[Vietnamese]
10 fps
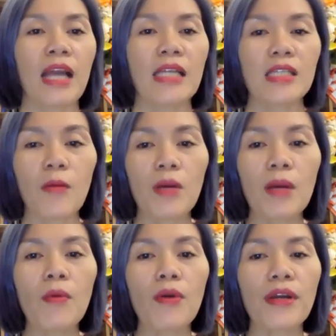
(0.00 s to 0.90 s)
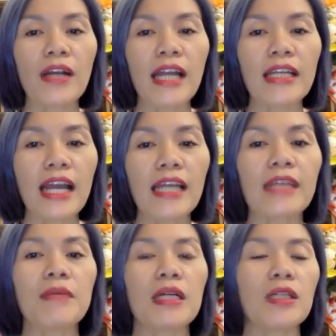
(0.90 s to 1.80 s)
sáu bước mỗi ngày này,
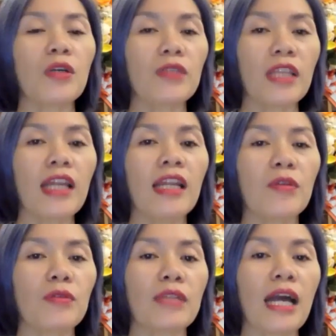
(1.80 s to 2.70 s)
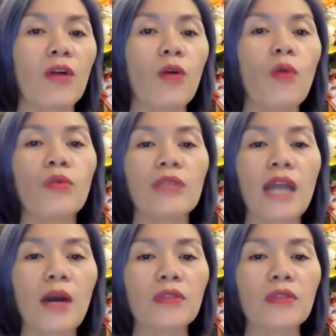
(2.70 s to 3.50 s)
bước đầu tiên là chúng ta cùng nhau